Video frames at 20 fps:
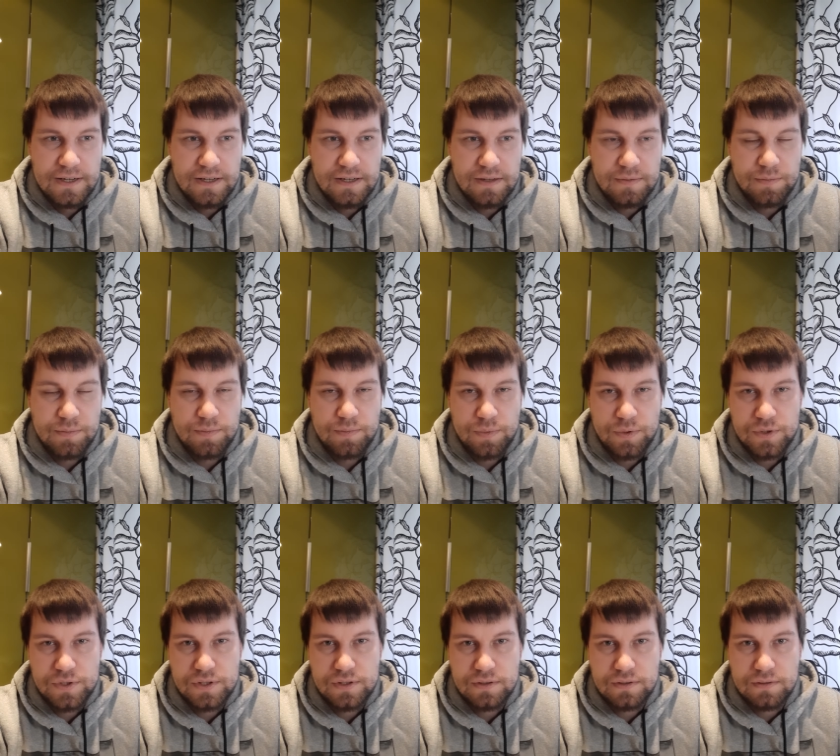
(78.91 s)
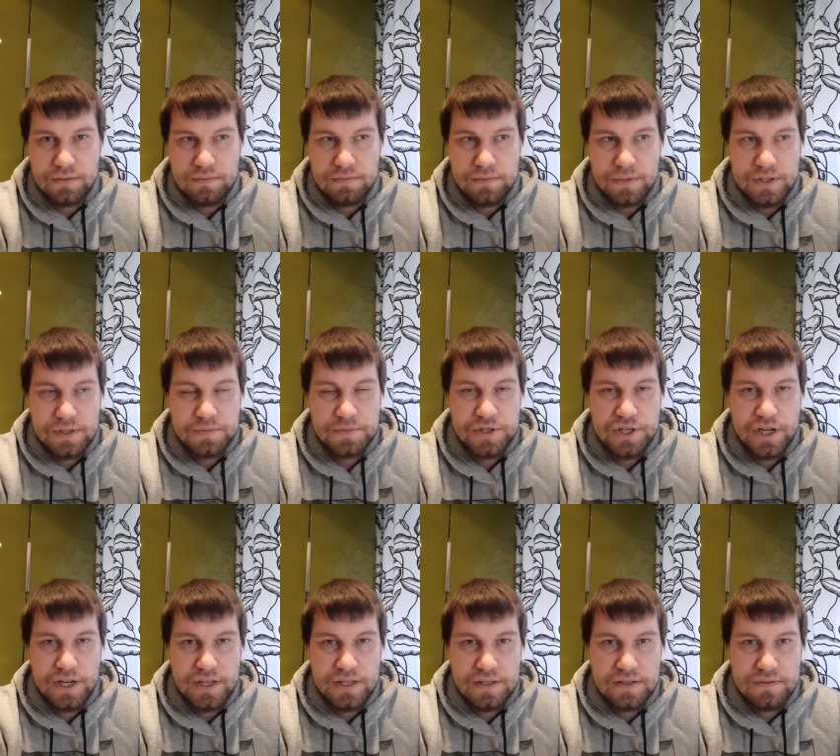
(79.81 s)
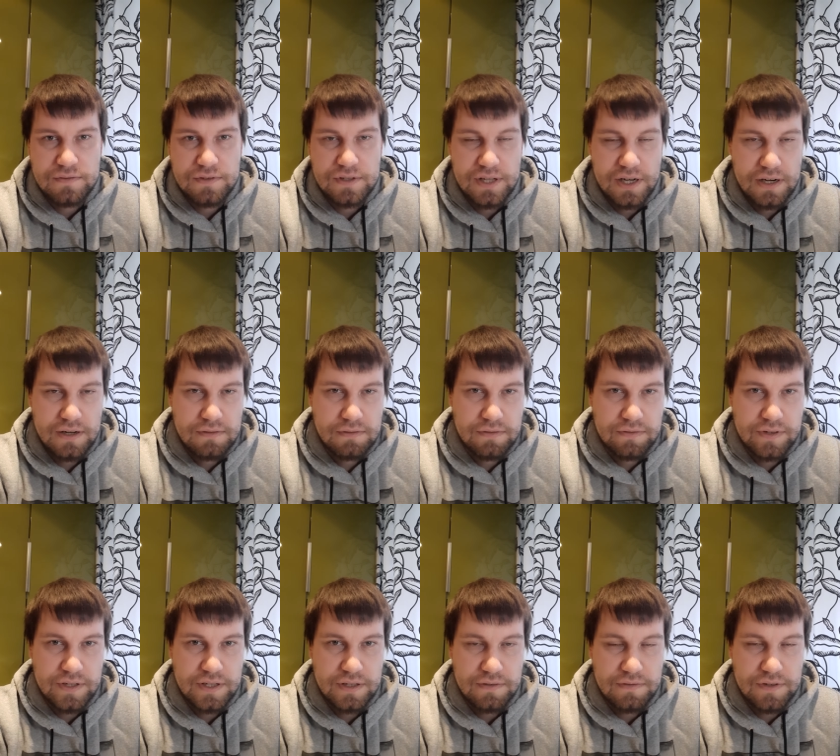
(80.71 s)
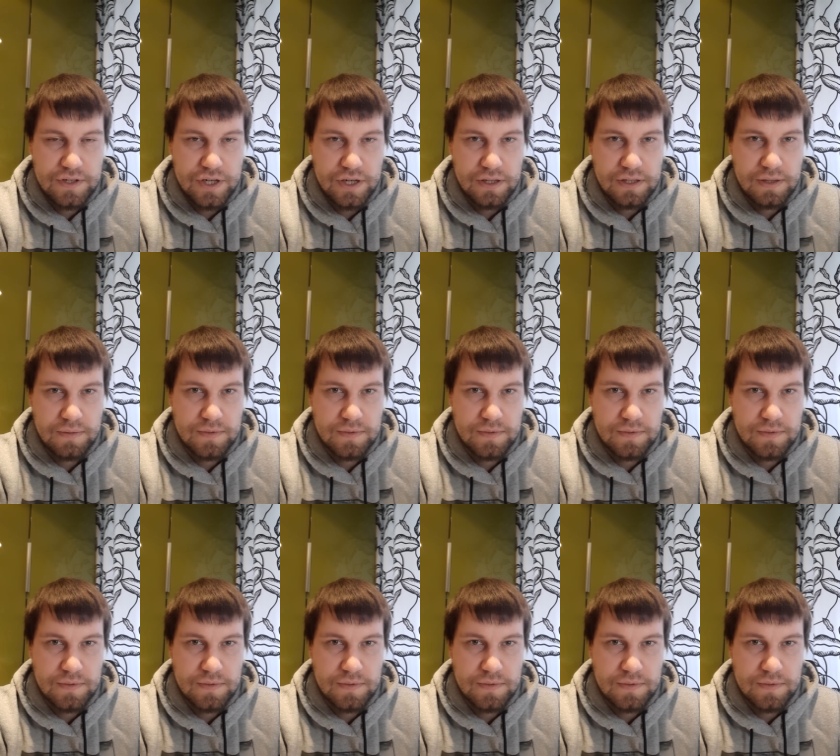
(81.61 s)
и просто размещаете свой страх вот в этих вещах,